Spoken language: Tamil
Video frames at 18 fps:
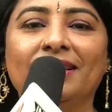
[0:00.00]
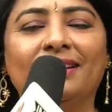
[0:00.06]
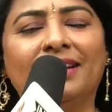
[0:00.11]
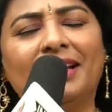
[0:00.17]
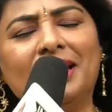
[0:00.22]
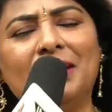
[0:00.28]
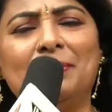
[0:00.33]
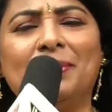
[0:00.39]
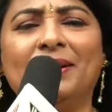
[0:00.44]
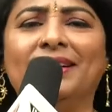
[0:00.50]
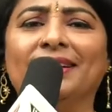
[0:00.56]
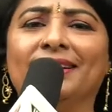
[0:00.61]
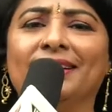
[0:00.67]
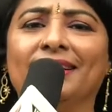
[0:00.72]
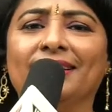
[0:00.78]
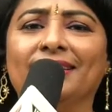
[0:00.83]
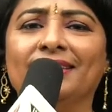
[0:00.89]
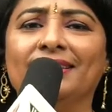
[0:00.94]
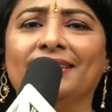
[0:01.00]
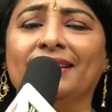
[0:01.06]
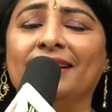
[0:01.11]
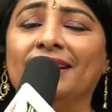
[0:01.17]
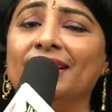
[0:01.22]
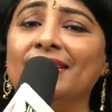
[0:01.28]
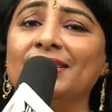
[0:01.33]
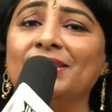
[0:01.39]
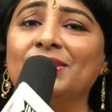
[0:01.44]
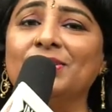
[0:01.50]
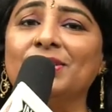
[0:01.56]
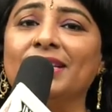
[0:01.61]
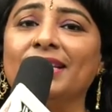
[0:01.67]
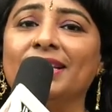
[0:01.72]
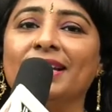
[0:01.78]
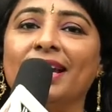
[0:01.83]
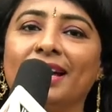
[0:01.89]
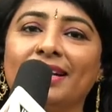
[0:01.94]
நல்லா பண்ணியிருக்காரு டான்ஸும்
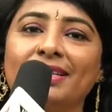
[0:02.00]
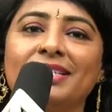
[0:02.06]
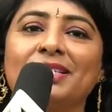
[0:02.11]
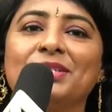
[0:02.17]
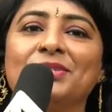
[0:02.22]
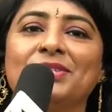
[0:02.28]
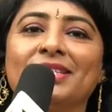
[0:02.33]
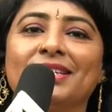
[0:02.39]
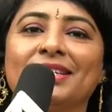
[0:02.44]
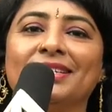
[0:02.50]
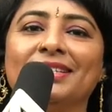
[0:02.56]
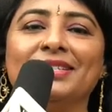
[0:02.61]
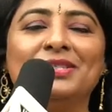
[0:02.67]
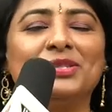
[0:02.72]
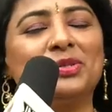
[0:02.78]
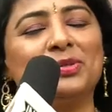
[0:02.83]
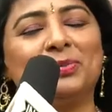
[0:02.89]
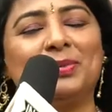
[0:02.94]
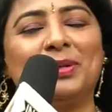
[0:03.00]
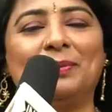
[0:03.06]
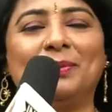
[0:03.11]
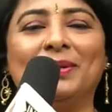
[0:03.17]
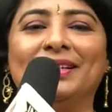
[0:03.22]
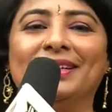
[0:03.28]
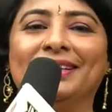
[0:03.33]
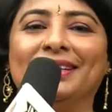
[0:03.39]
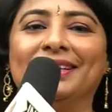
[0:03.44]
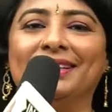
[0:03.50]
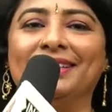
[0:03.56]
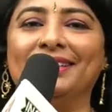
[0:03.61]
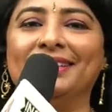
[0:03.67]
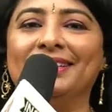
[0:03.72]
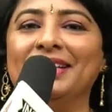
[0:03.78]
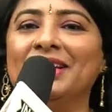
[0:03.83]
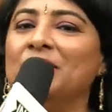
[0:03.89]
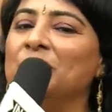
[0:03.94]
சரி ஆக்ஷனும் சரி சூப்பராக பண்ணியிருக்காரு
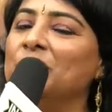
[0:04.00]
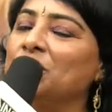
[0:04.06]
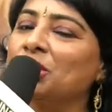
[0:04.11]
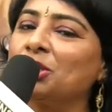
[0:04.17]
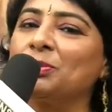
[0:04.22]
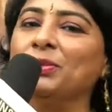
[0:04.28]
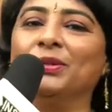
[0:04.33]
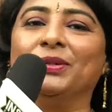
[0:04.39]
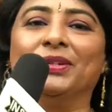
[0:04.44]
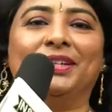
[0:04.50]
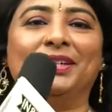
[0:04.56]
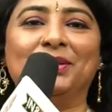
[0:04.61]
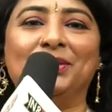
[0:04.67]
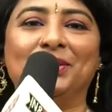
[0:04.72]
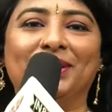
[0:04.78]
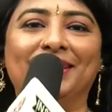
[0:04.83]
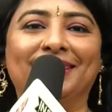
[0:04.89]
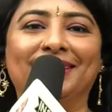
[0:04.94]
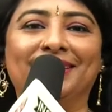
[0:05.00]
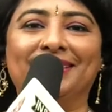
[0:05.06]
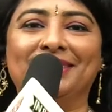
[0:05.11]
குஷ்பு ஹீரோயின்